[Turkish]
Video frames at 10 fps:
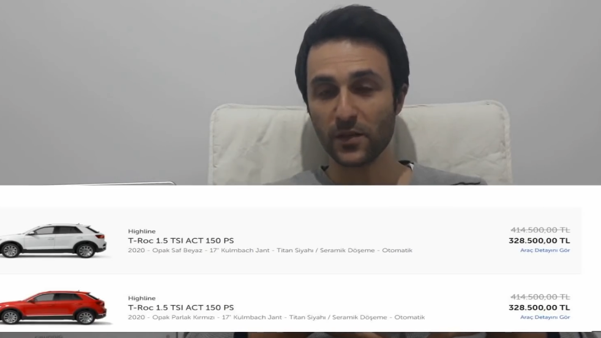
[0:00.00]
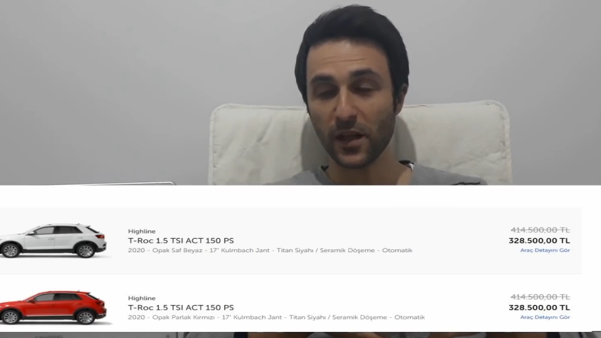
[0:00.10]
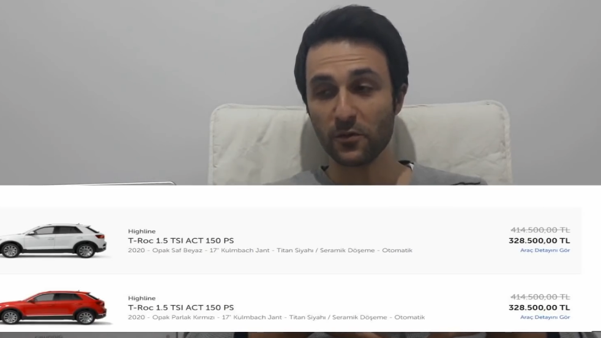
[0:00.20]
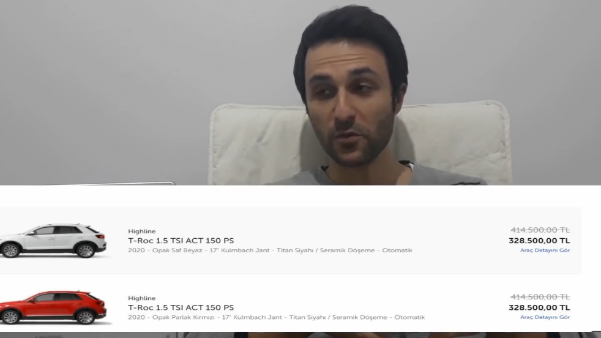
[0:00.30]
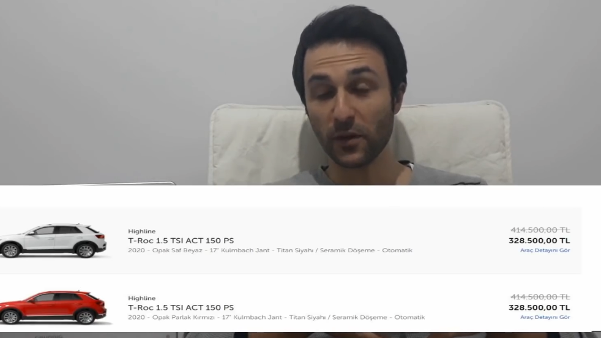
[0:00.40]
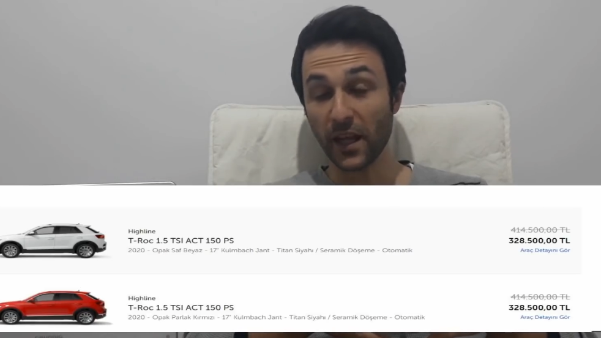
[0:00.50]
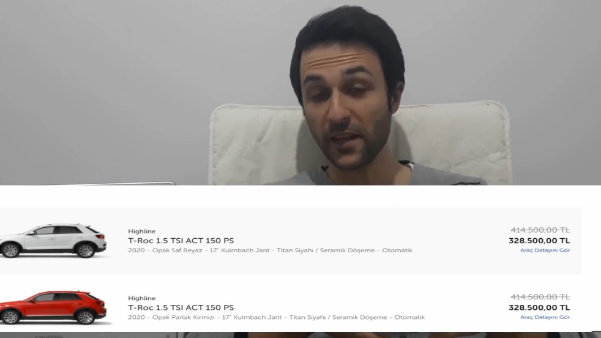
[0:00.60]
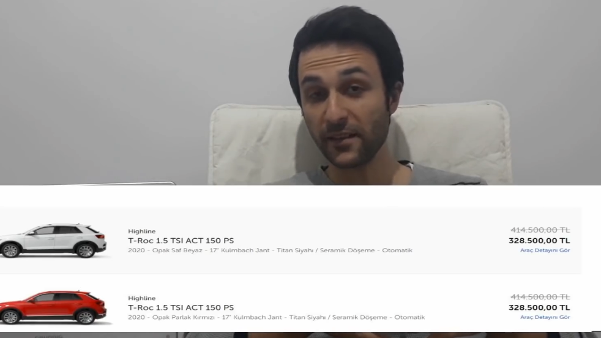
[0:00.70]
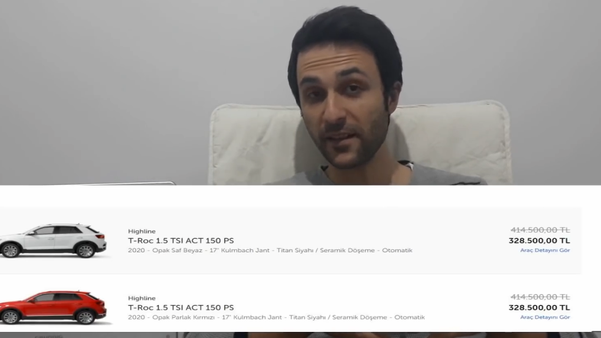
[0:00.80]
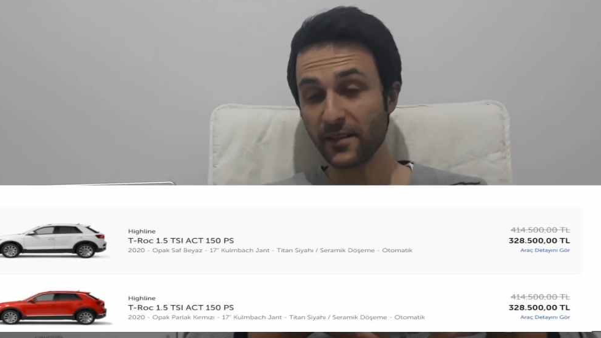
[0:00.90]
Yani çok
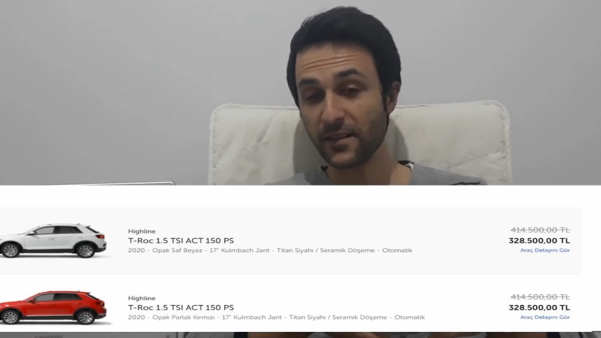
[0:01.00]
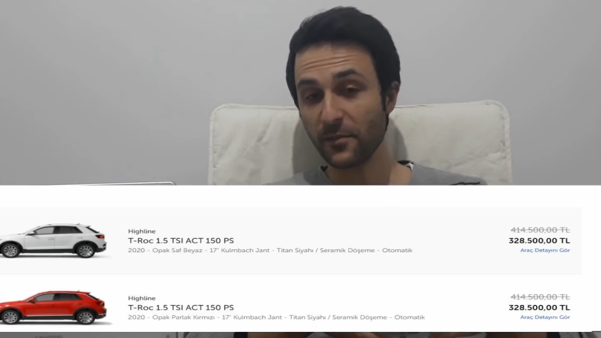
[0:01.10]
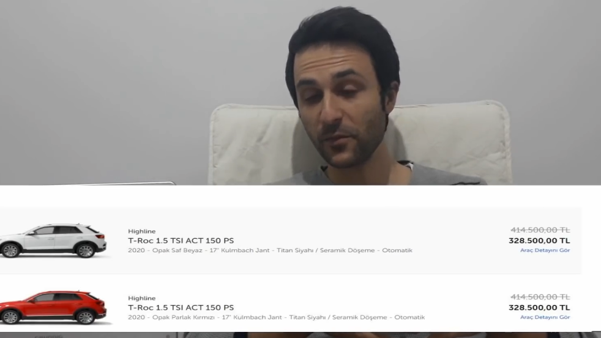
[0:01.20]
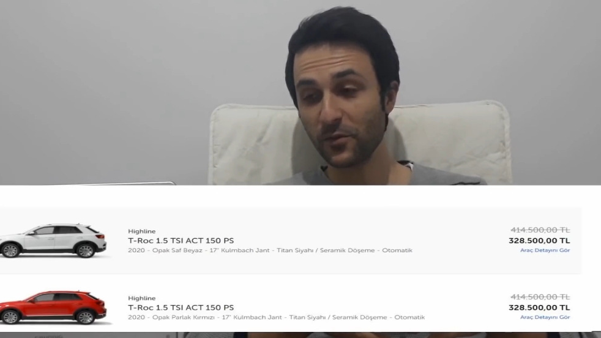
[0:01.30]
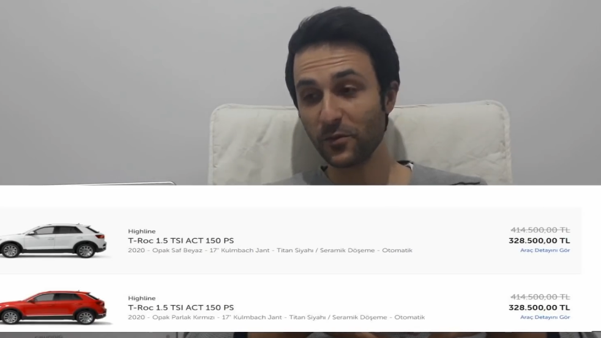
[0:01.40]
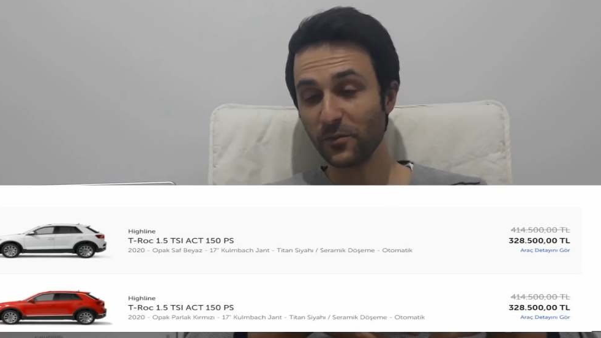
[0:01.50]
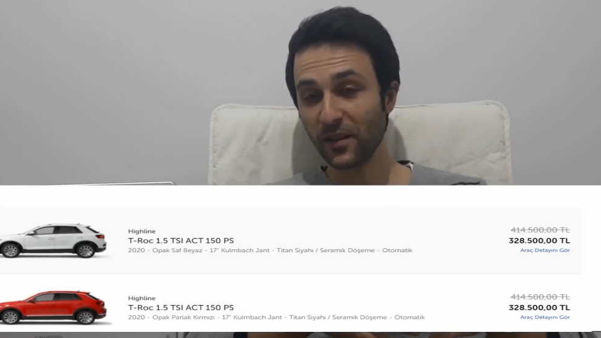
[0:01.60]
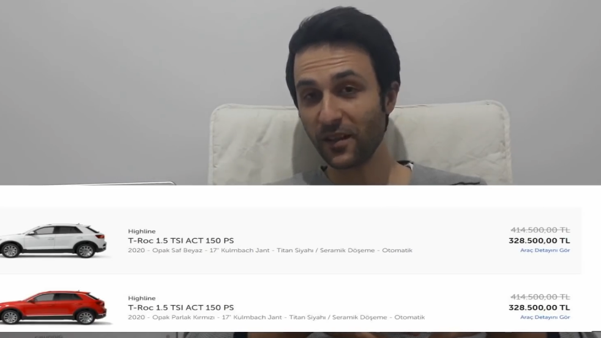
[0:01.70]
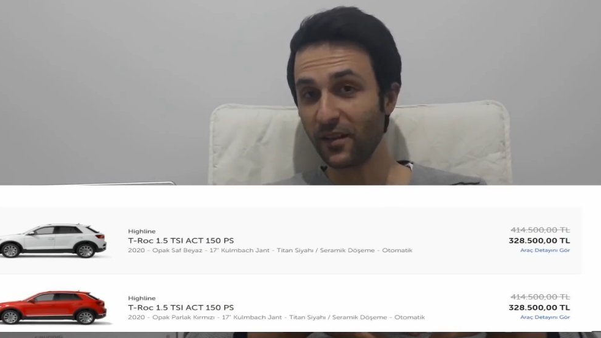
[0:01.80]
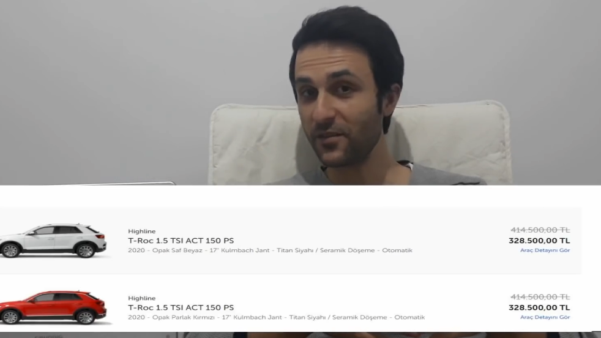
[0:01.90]
enteresan bir
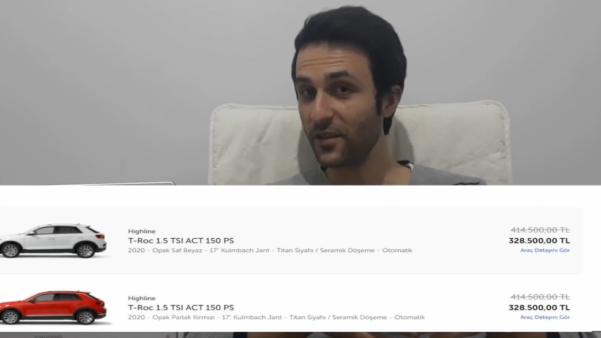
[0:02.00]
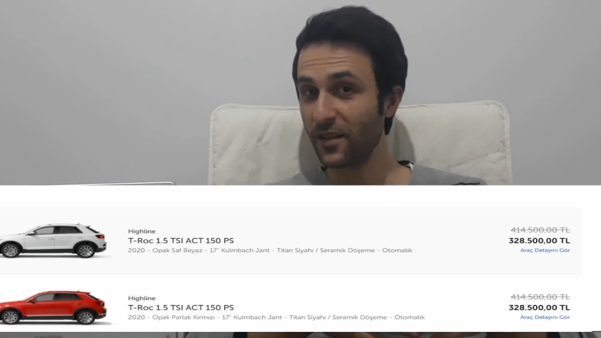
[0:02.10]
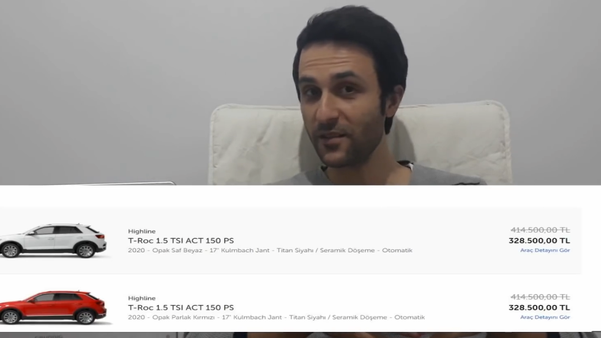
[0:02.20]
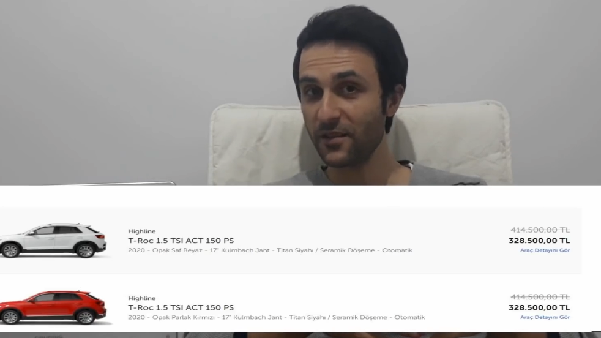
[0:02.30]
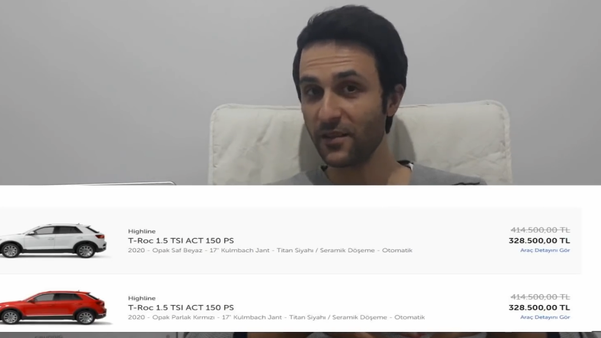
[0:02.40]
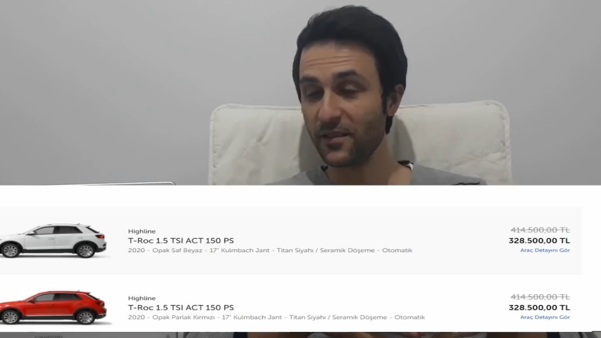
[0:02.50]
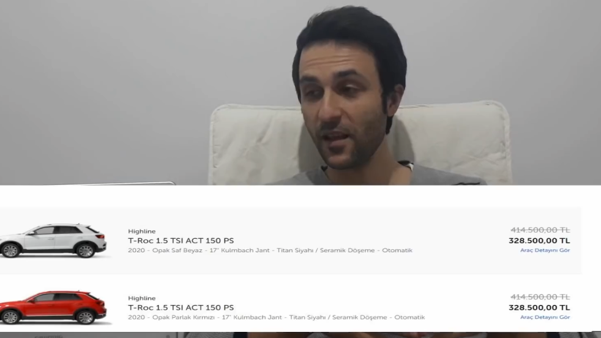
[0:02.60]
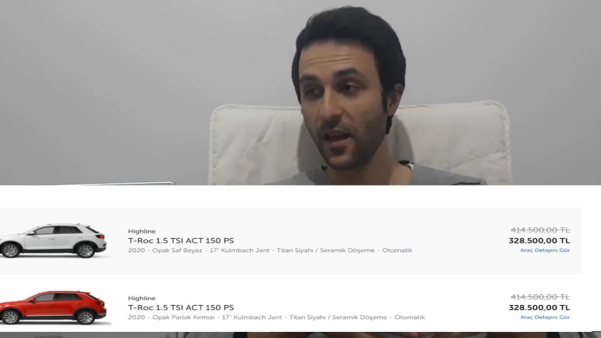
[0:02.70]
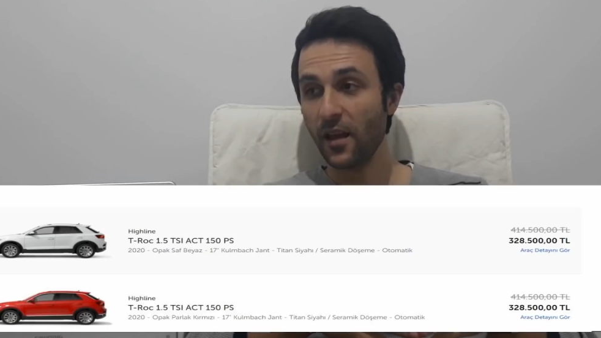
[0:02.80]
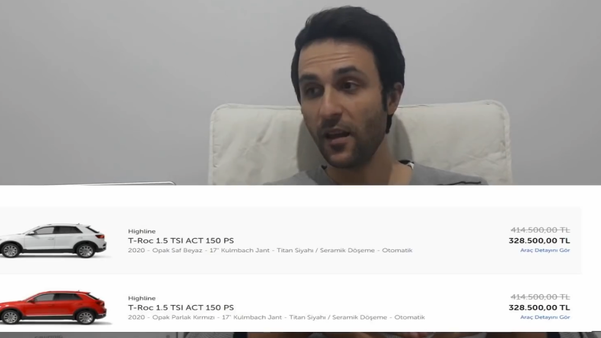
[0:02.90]
durumla karşı karşıyayız.
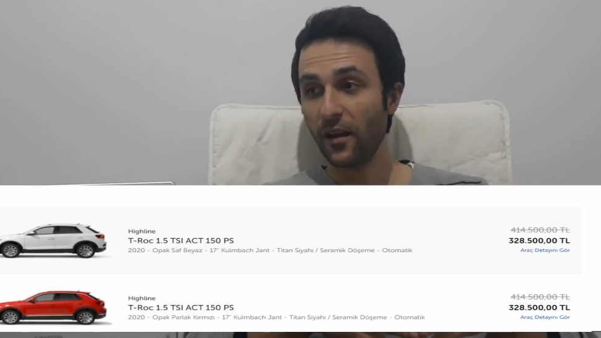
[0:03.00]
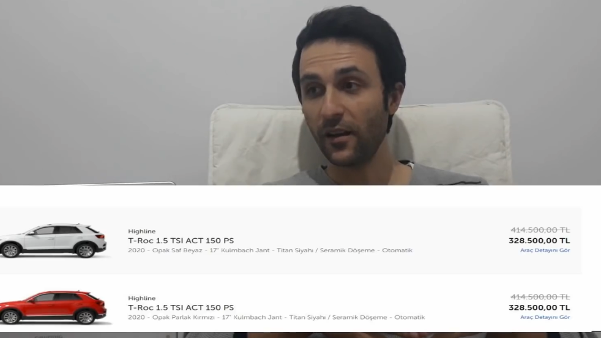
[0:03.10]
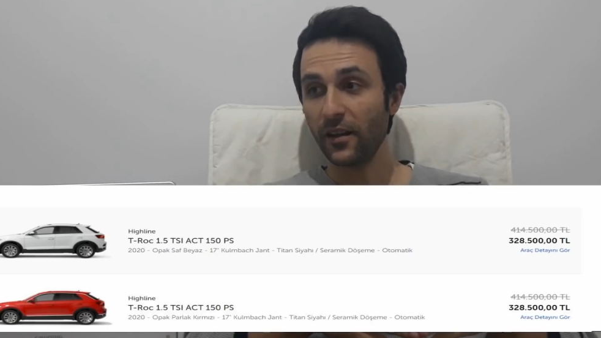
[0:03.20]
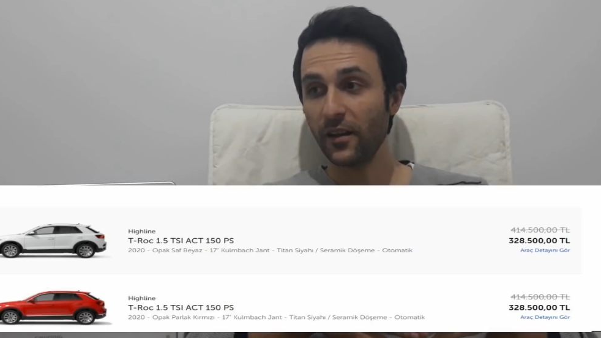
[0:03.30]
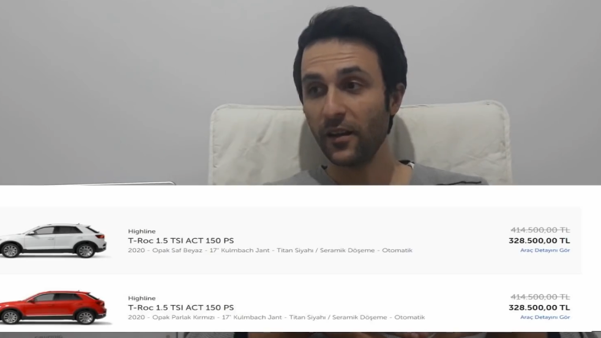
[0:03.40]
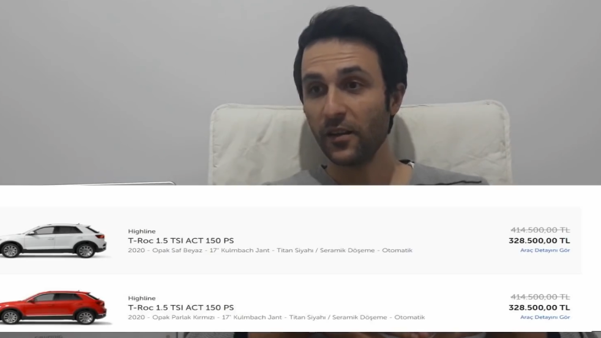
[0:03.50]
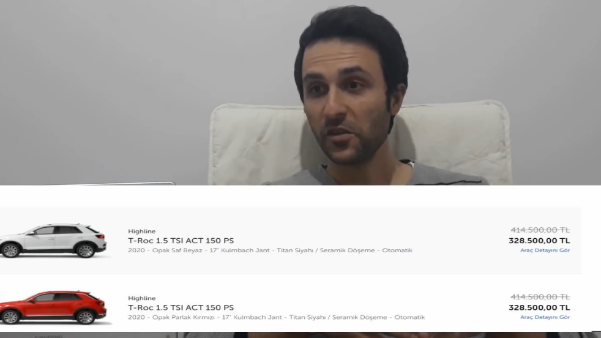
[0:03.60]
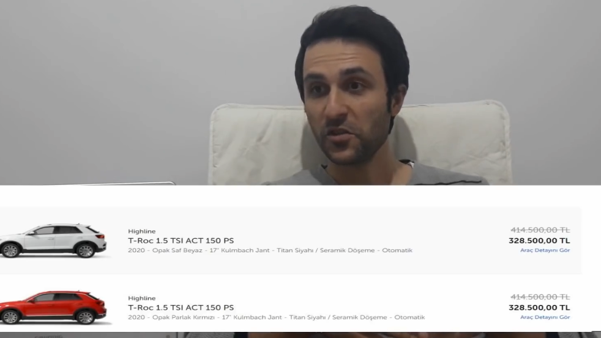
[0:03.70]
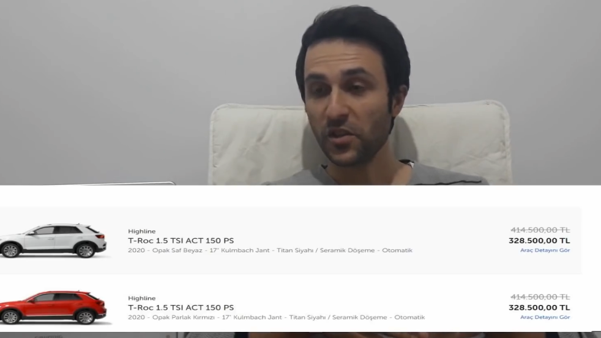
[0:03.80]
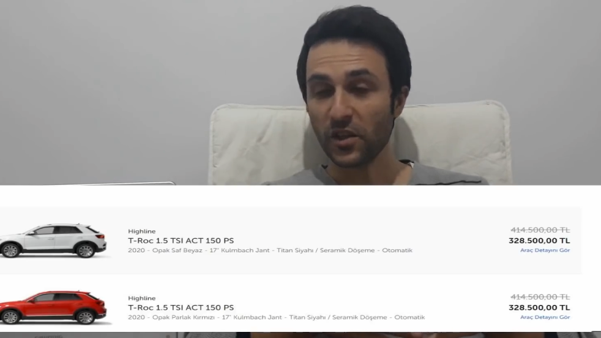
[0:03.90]
Hani
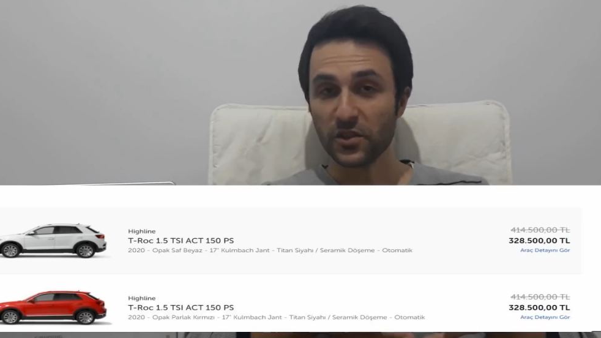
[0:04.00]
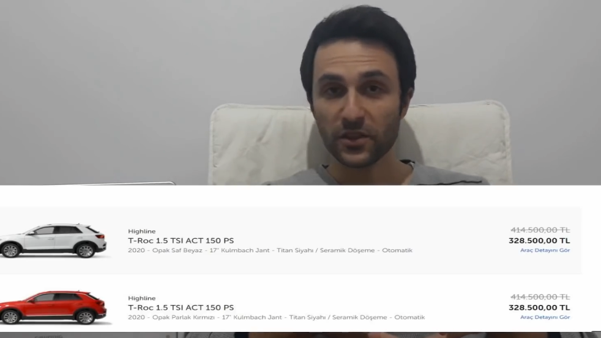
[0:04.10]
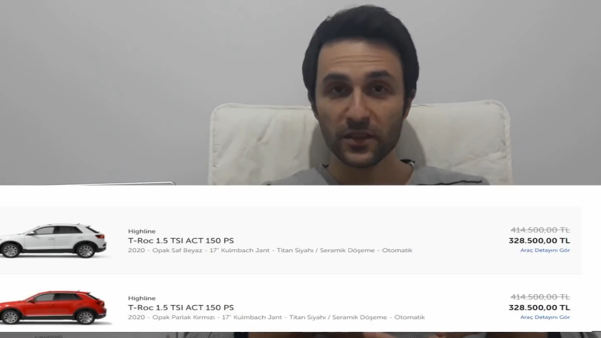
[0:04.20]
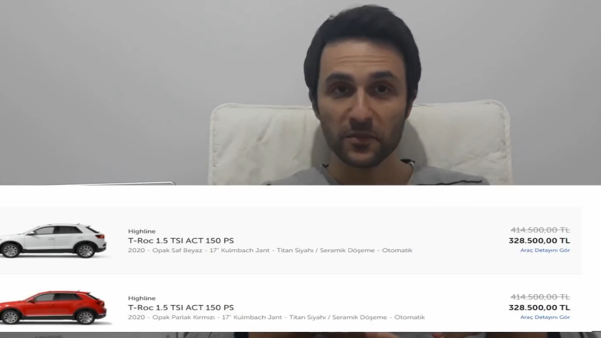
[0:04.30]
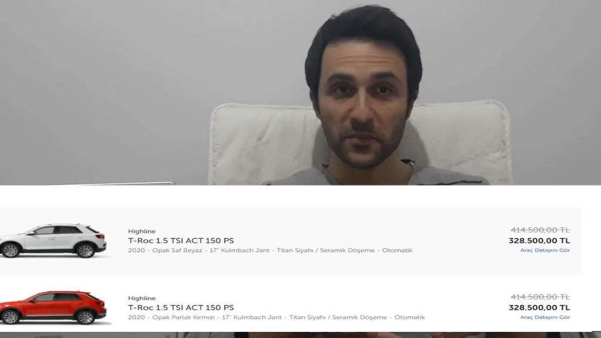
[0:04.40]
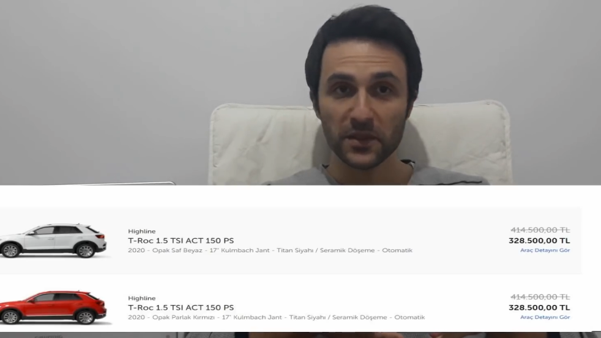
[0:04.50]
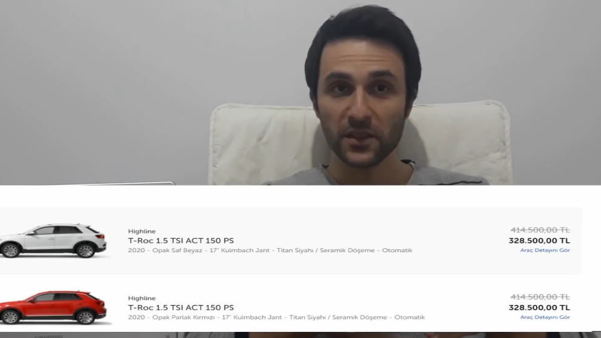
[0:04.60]
şaşkınlık mı